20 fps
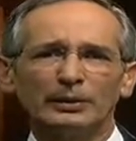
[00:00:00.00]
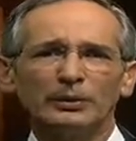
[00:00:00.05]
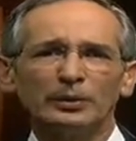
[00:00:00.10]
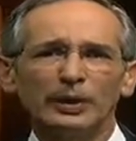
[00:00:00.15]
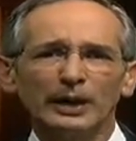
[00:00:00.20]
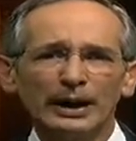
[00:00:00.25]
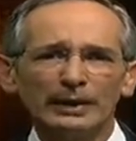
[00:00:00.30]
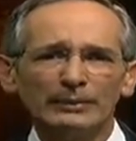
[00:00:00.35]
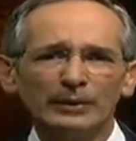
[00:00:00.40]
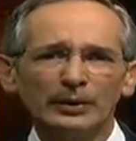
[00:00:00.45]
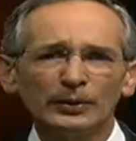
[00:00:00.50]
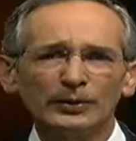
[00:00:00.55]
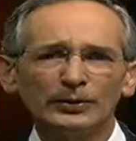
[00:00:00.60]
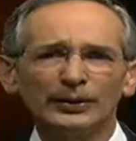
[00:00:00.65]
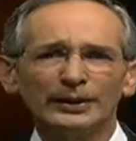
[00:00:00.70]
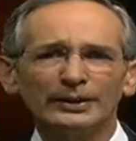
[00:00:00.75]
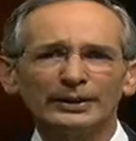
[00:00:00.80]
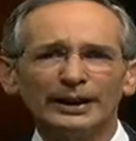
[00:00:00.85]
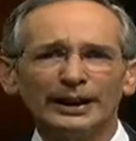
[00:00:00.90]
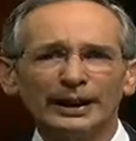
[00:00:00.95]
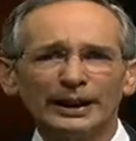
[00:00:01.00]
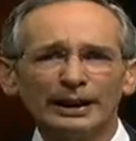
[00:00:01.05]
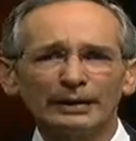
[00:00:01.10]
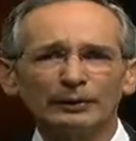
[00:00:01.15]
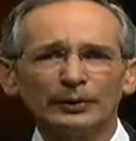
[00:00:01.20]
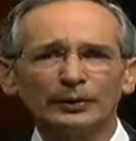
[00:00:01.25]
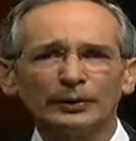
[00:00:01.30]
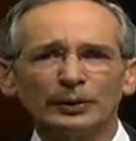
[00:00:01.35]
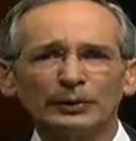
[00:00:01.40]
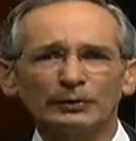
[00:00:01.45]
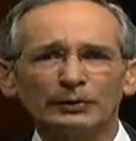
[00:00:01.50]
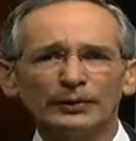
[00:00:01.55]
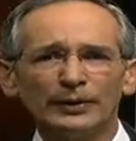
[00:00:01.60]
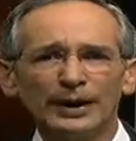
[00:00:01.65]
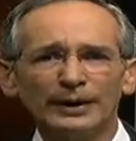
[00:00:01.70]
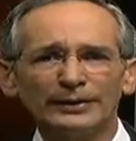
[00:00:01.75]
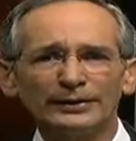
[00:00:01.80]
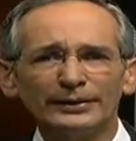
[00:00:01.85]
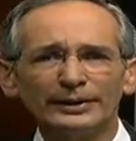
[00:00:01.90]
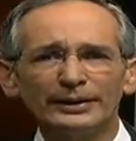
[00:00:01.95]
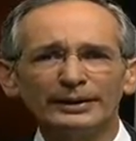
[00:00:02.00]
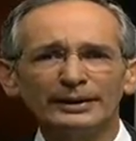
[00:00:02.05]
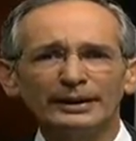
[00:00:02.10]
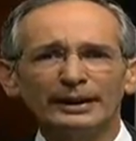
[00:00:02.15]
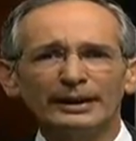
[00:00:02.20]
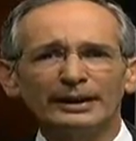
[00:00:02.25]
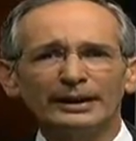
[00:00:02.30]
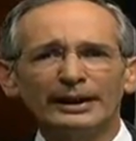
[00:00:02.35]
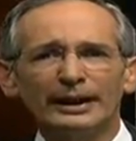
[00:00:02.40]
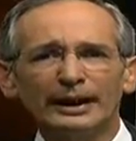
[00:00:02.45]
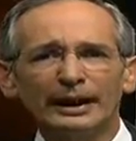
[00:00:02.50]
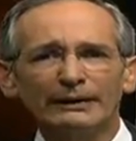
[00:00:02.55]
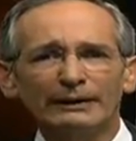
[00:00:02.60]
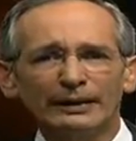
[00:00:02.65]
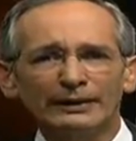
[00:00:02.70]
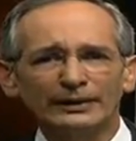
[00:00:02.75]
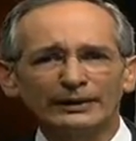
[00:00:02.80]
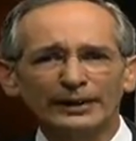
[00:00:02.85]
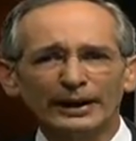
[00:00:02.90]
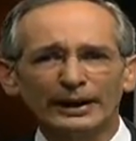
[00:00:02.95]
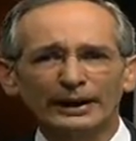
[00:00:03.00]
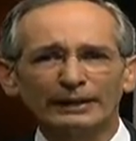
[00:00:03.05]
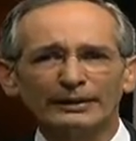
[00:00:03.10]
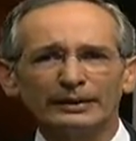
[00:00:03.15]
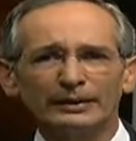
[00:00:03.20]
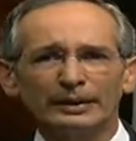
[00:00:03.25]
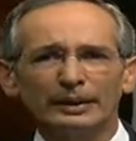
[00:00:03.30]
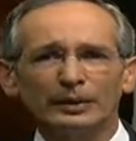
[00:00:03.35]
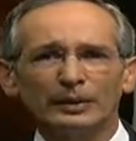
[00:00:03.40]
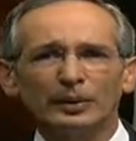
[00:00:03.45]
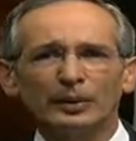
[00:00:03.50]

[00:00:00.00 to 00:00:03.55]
Unámonos y tengamos confianza en avanzar,